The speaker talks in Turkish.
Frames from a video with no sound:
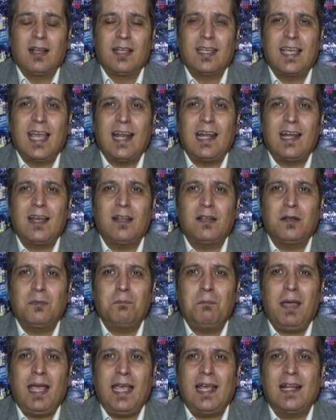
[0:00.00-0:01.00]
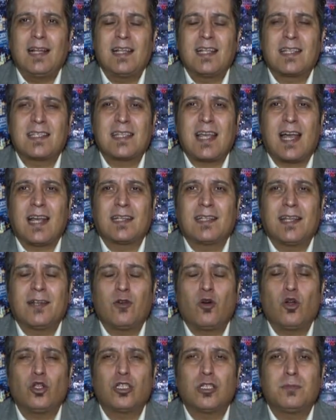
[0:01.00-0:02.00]
Gelen mailde
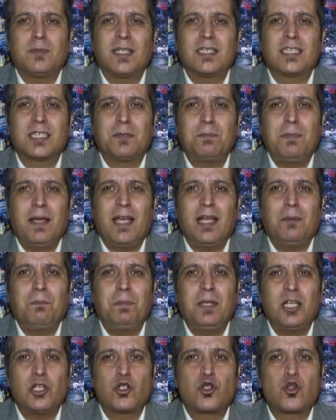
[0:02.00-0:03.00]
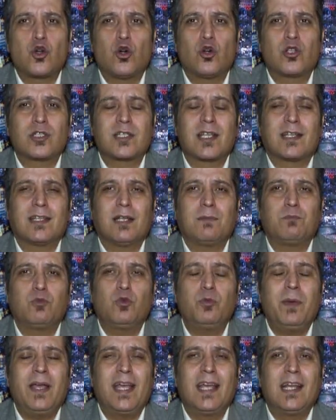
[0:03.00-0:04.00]
zaten otomatik mail birçoğunuza da
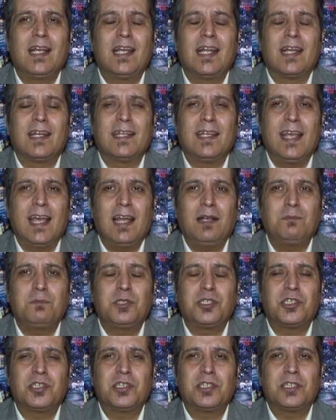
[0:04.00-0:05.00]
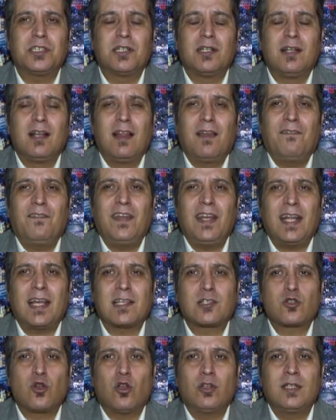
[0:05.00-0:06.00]
bu mailler gelmiştir.
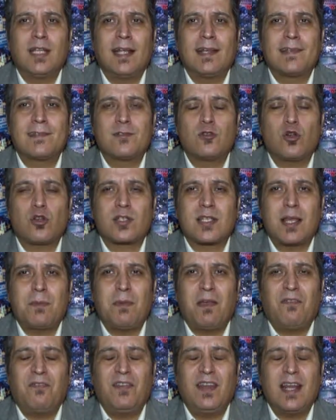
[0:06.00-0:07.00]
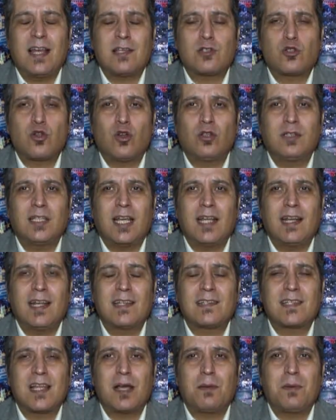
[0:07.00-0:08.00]
Finans Online'iniz yoksa hemen Finans Online
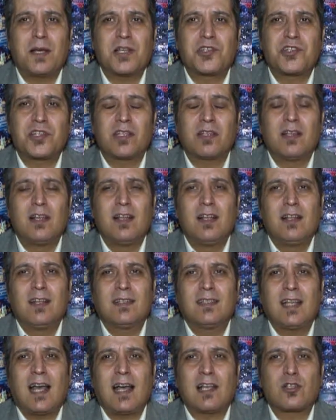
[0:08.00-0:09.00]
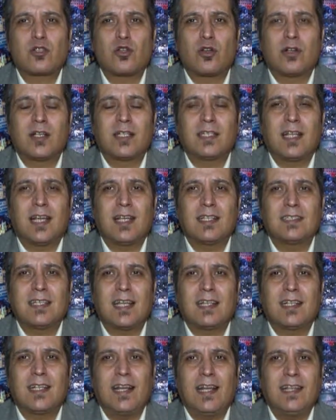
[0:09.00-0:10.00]
hesabı açın. Daha sonra da
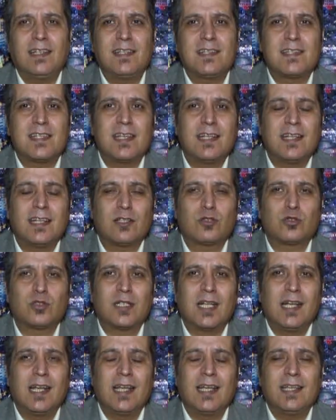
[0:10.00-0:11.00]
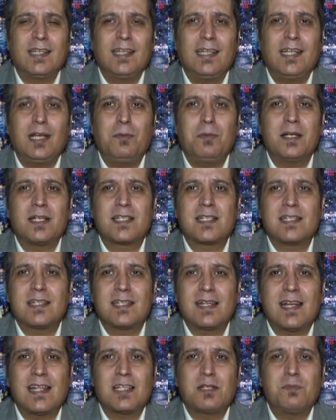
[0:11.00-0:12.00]
zaten Handy Signature ile
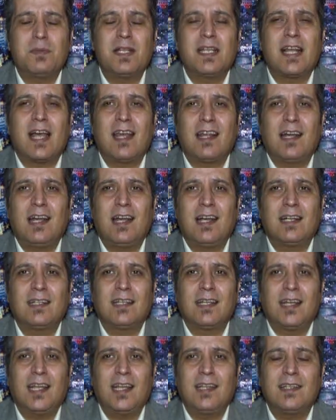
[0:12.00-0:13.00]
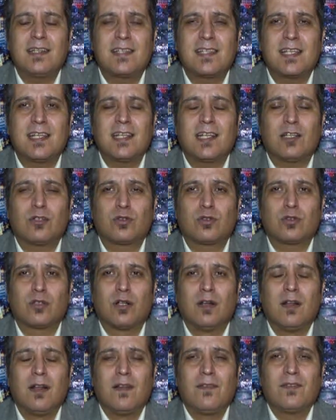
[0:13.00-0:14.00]
girebilirsiniz. Resmi dairelerden Handy Signature
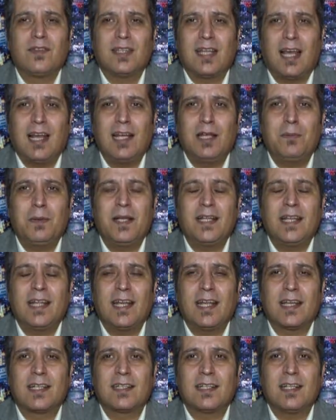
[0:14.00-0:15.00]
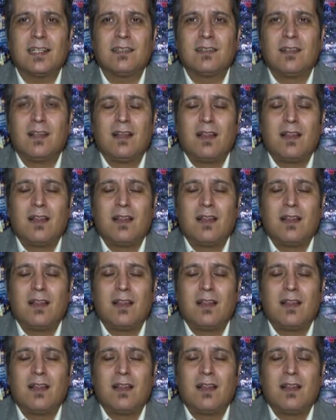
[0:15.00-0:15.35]
talep ederekten